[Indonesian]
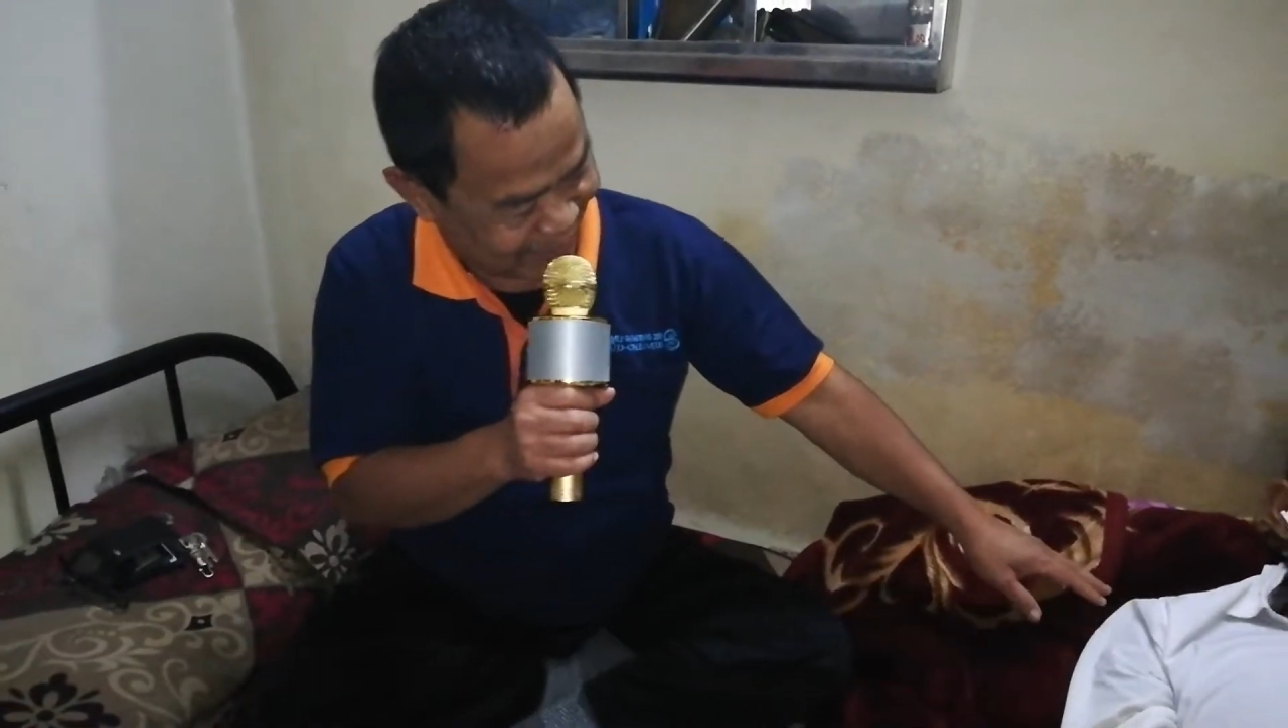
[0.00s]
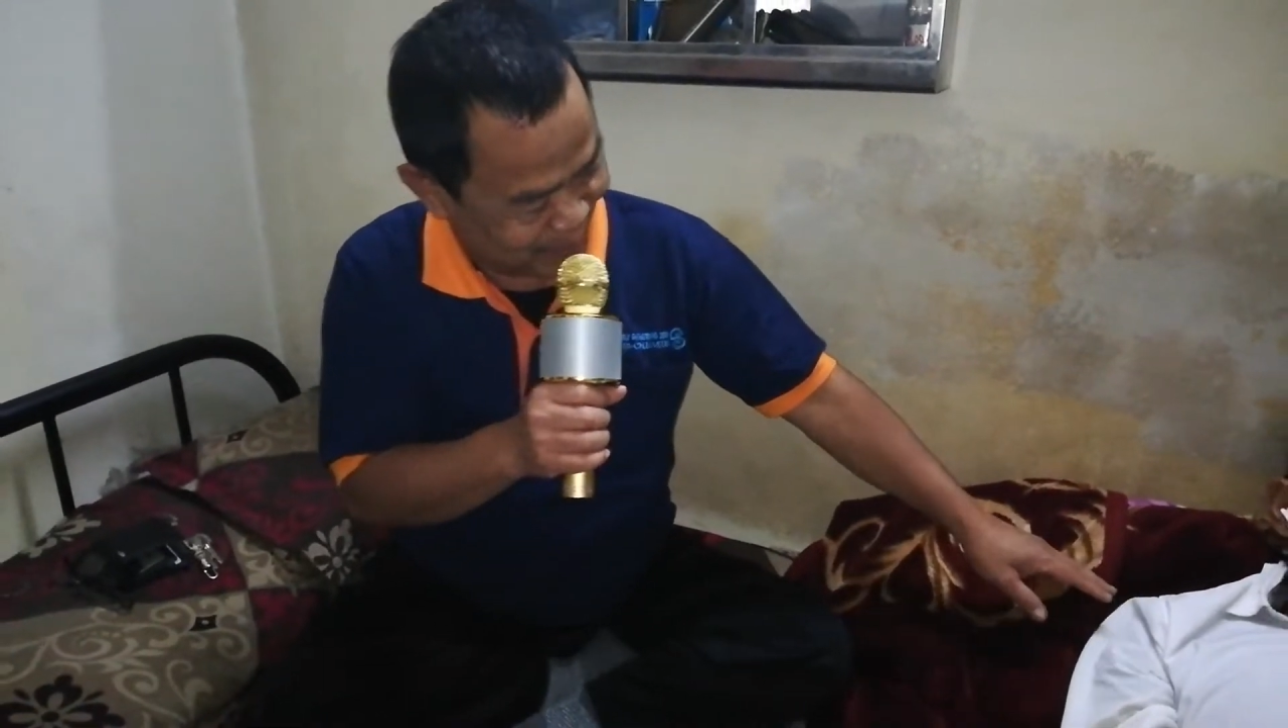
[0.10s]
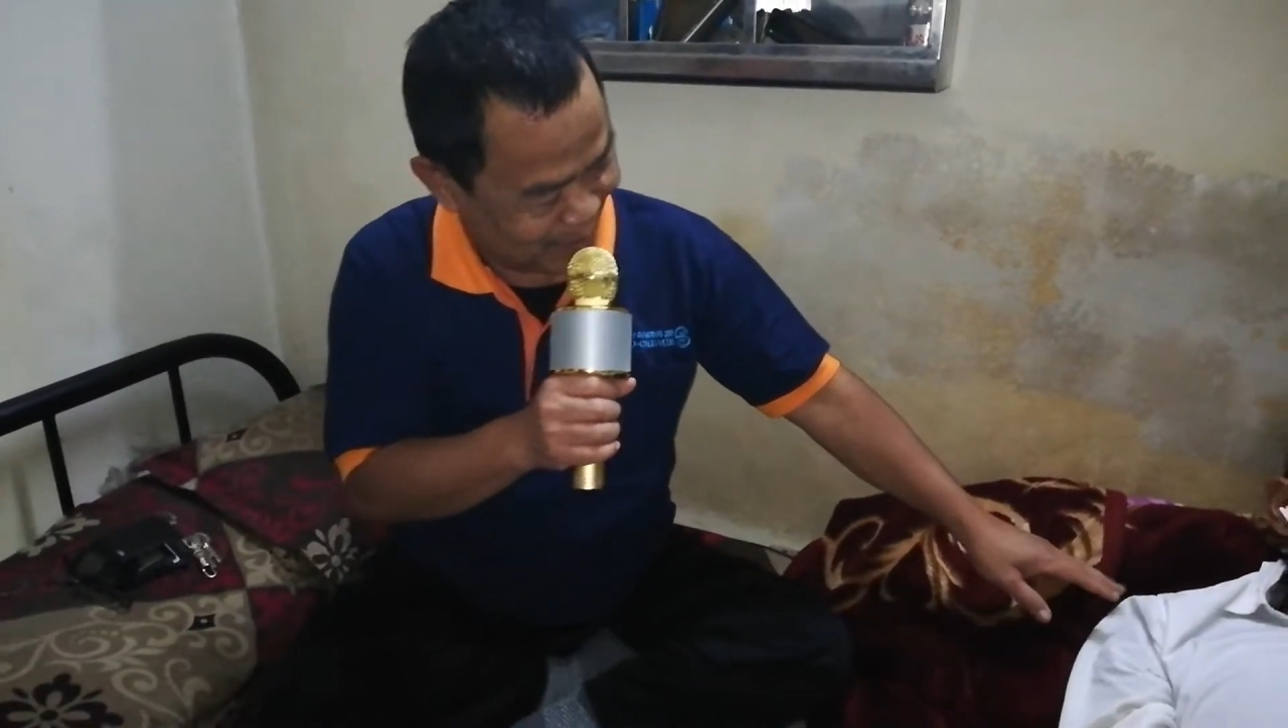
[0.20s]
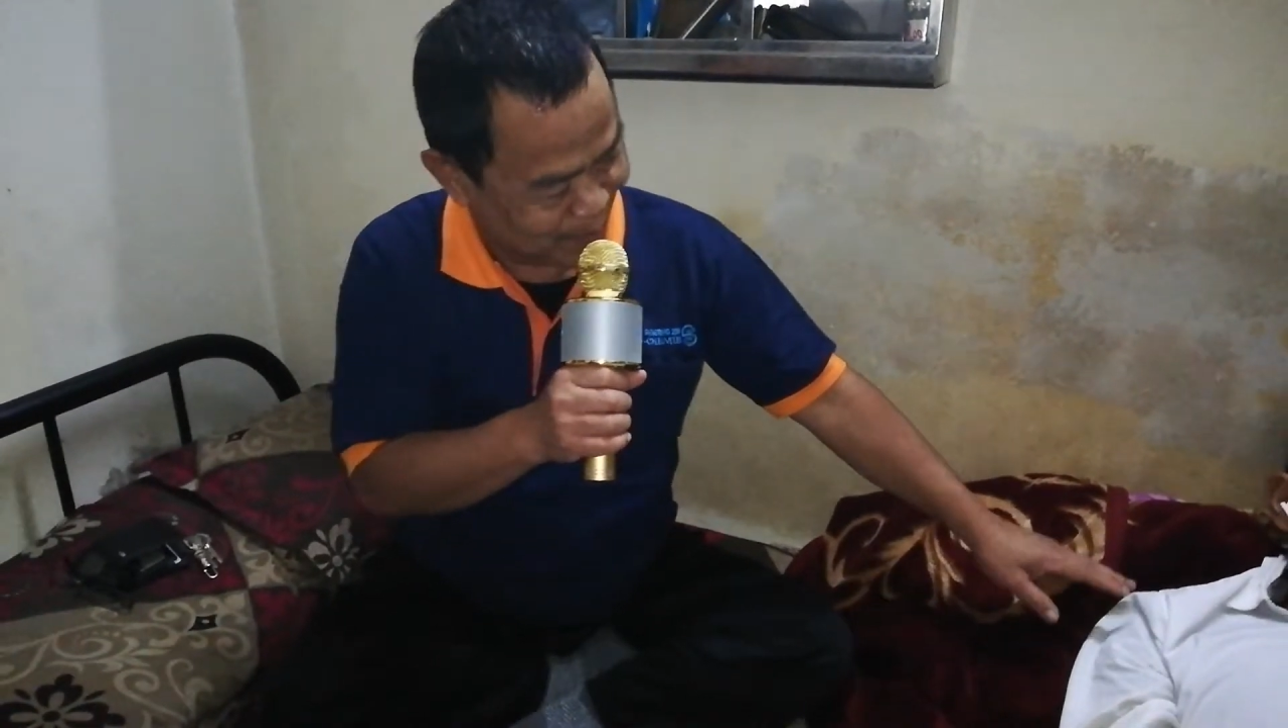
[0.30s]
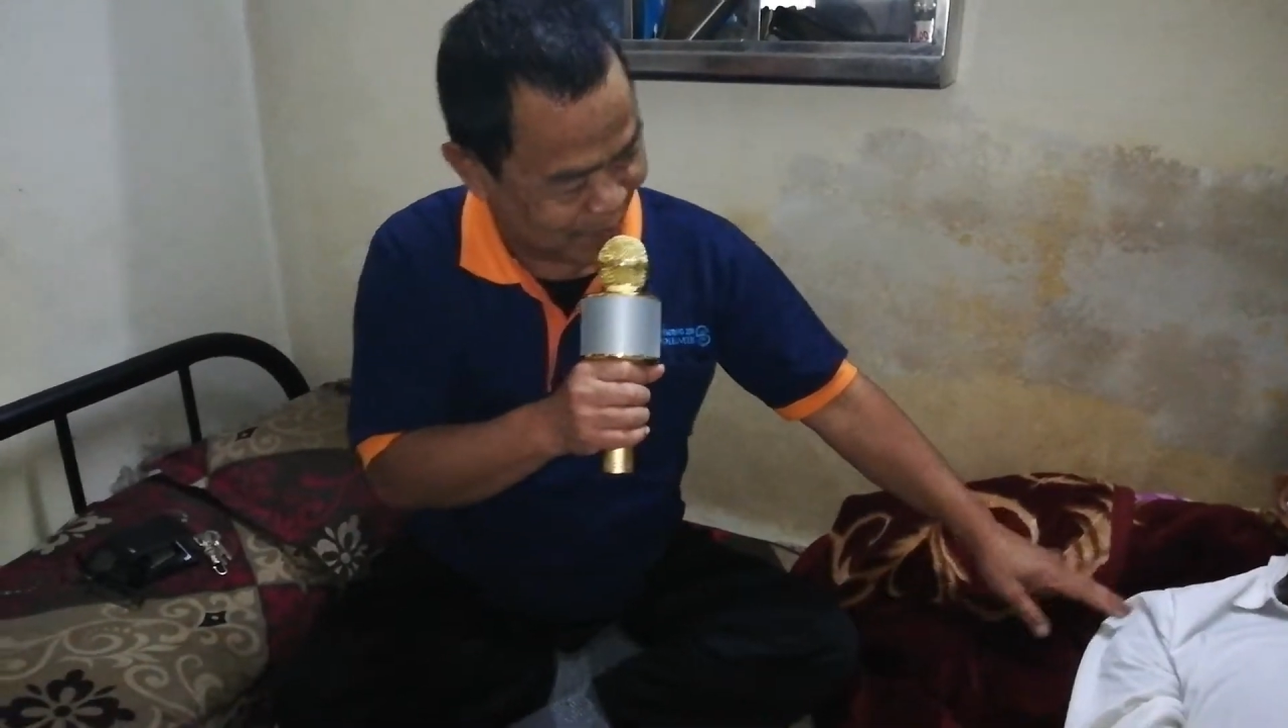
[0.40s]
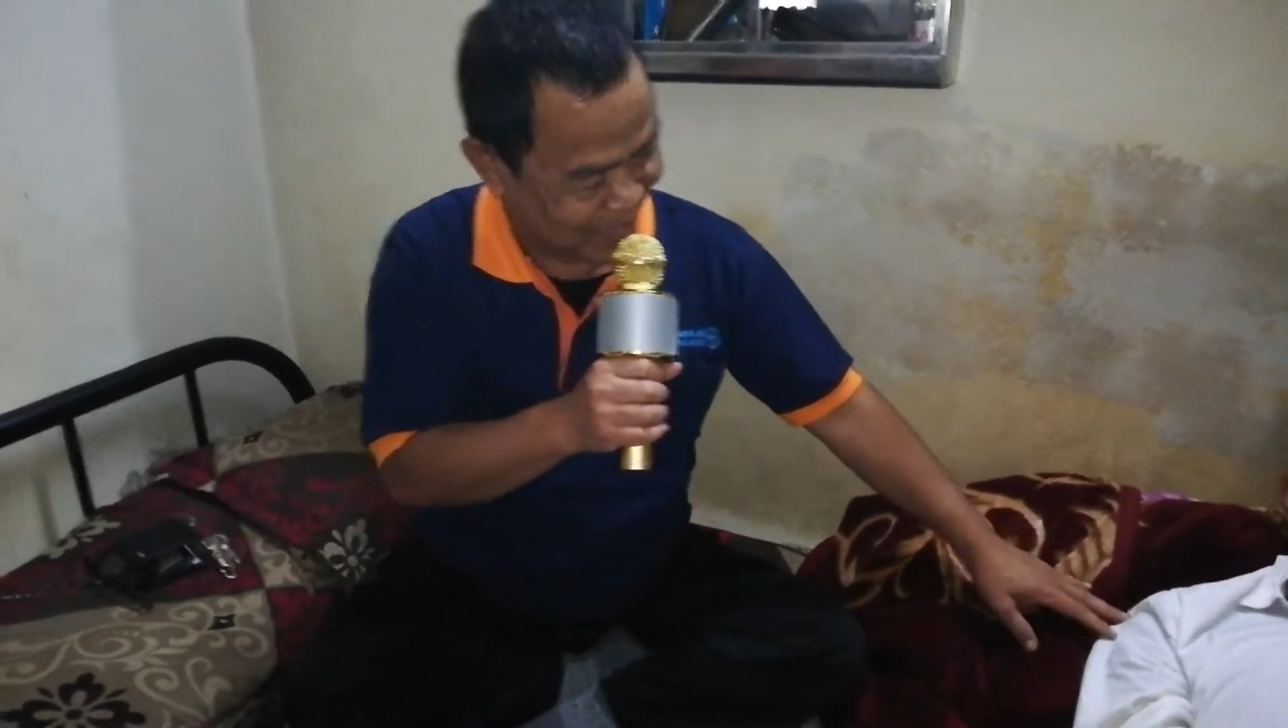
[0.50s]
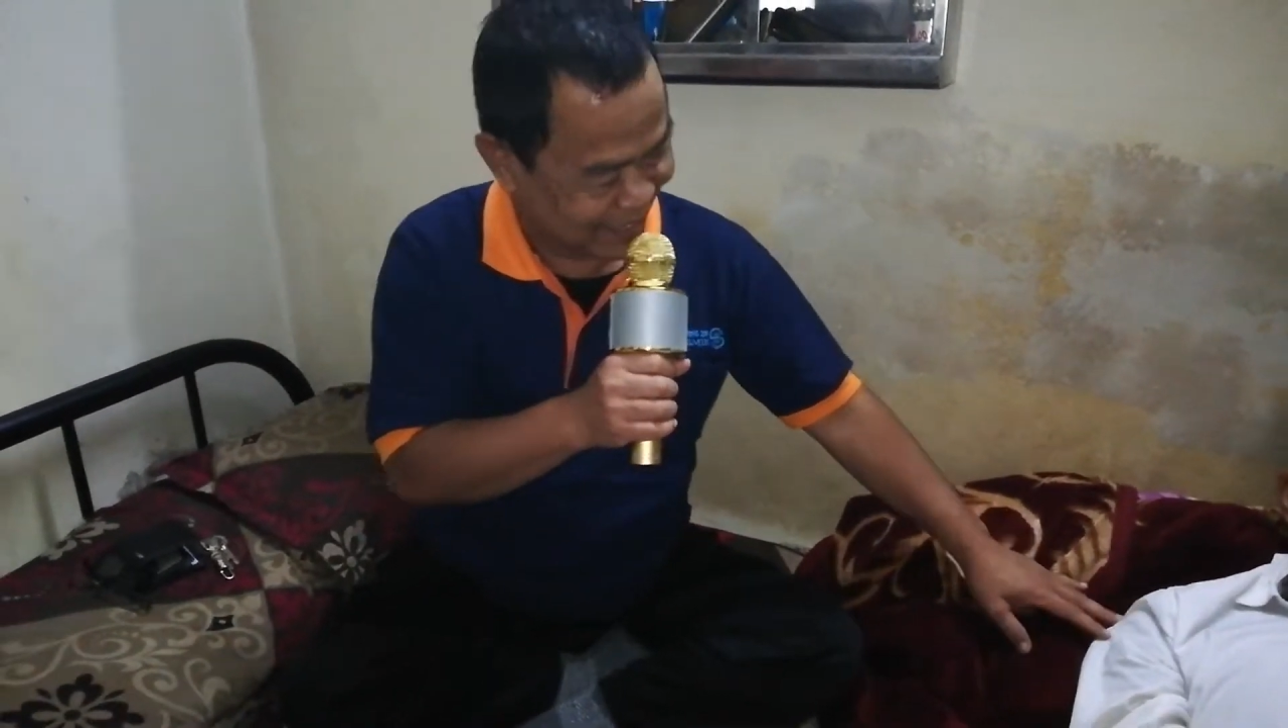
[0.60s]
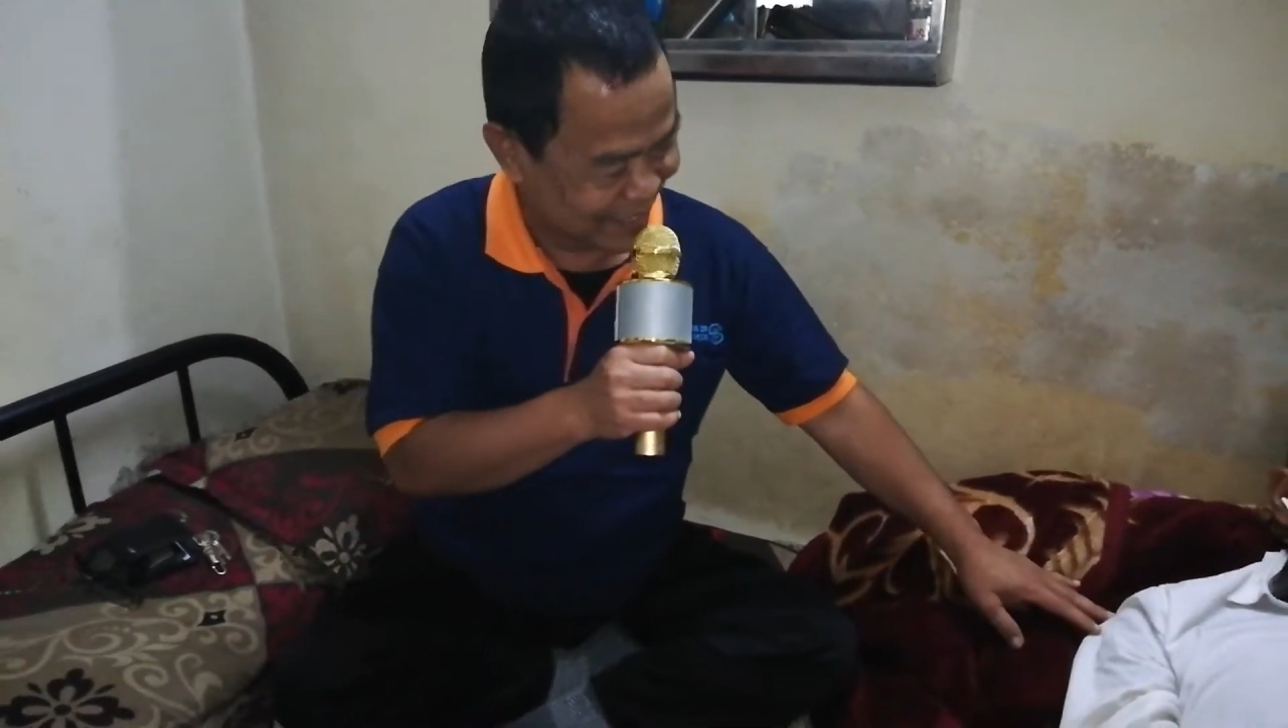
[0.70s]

Bapak